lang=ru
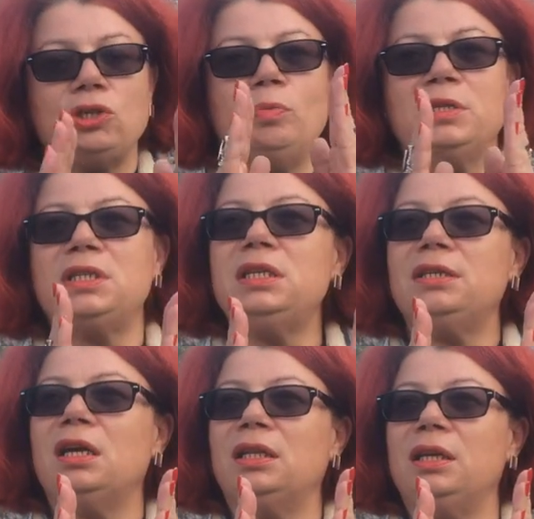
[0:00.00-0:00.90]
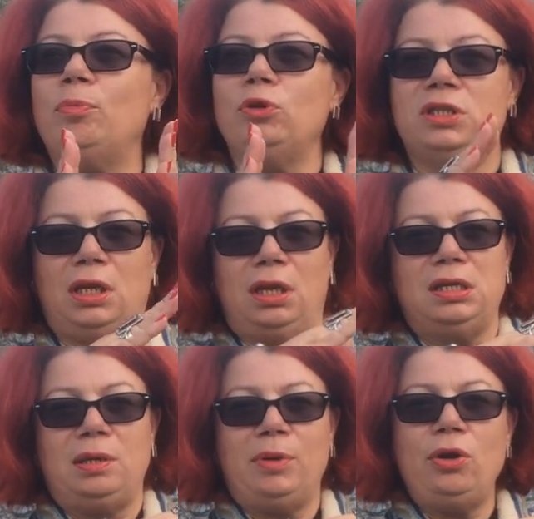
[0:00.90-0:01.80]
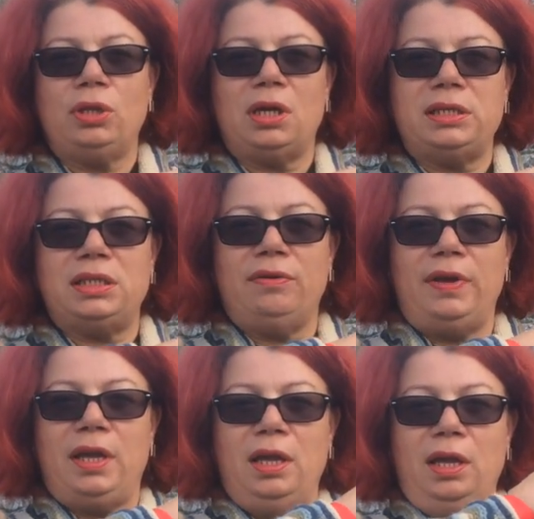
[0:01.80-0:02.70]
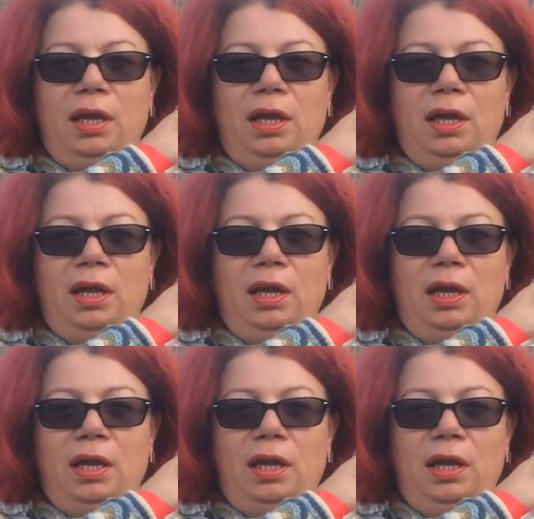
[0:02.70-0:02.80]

особенно, знаете, когда японцы такие собирают красивые,